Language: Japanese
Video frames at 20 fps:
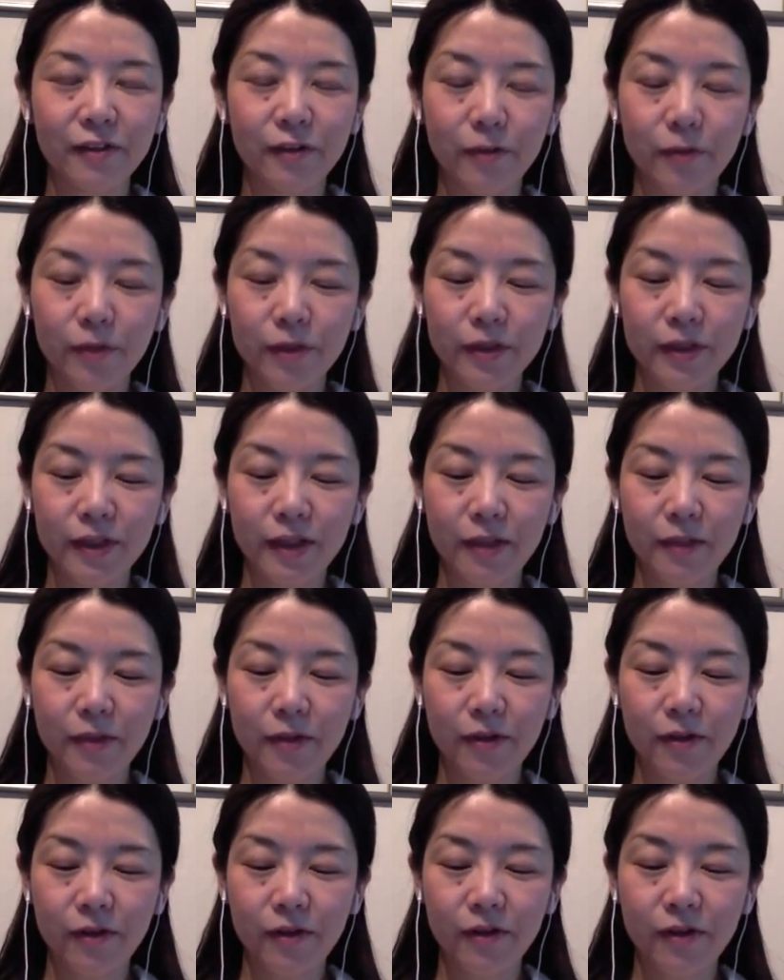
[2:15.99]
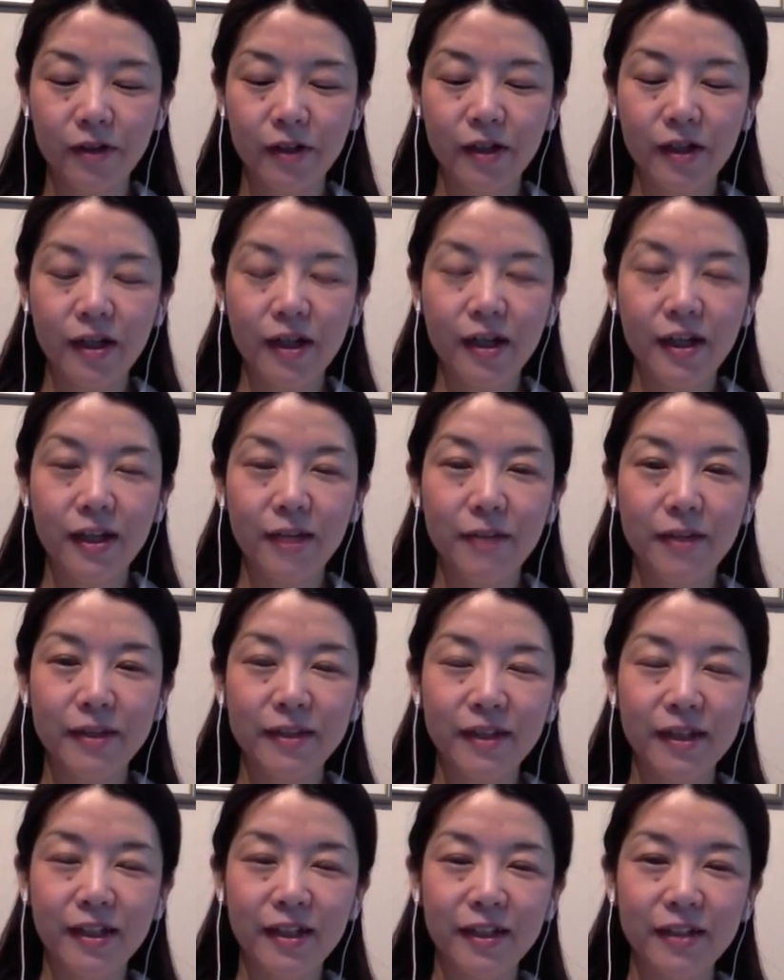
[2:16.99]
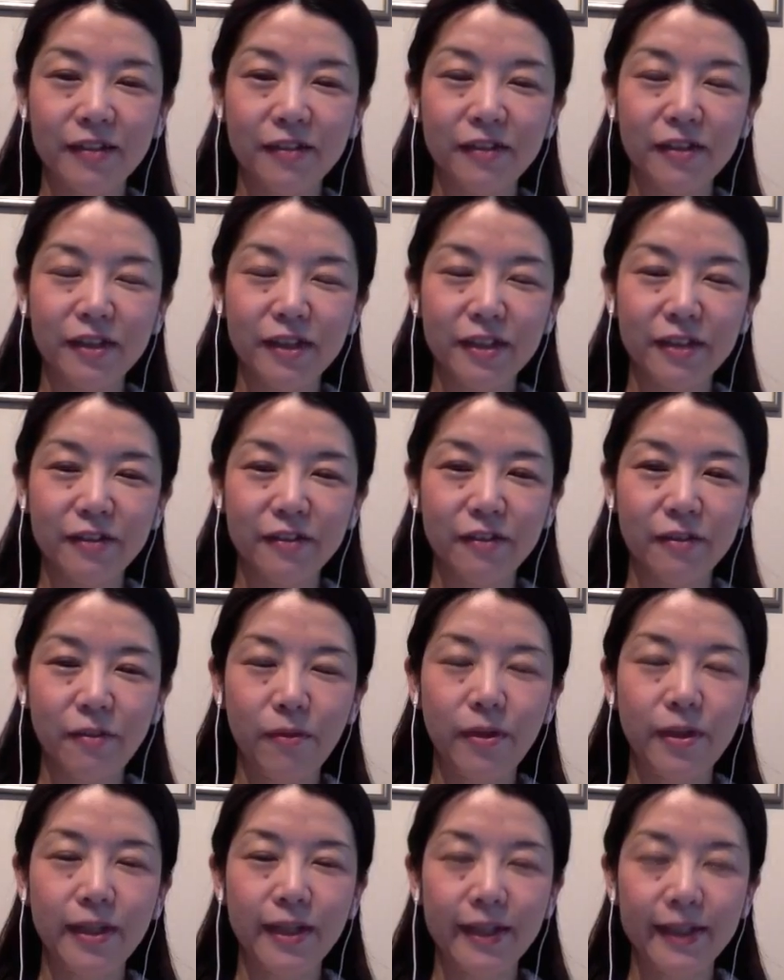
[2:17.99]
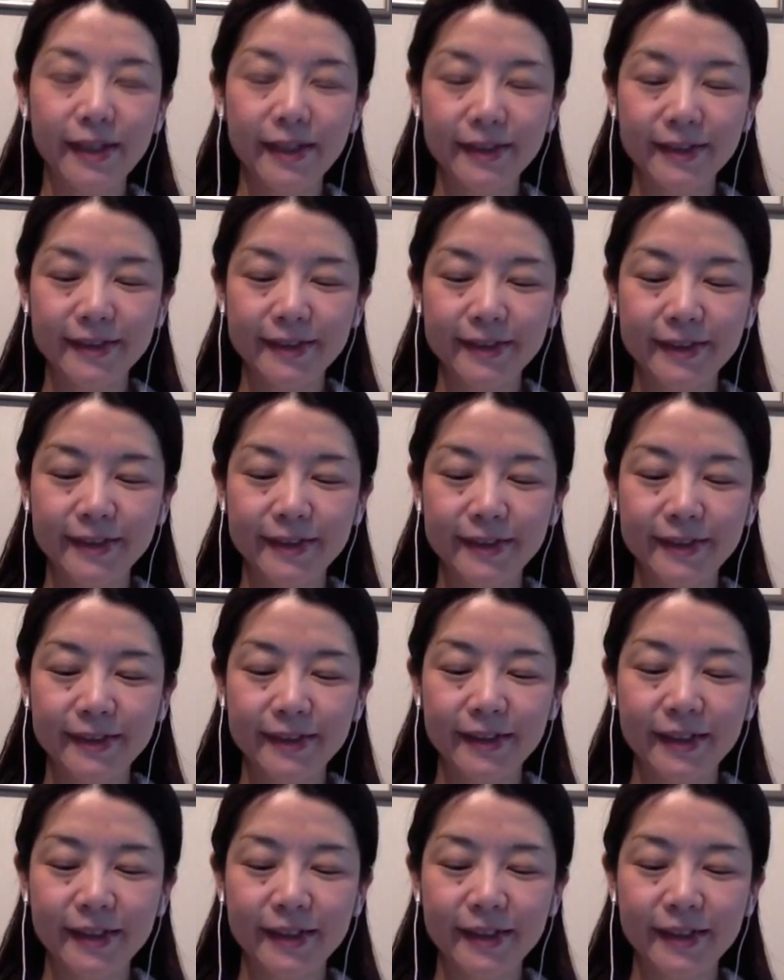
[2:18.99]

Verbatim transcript: と思っても今さら人に聞くのも嫌だし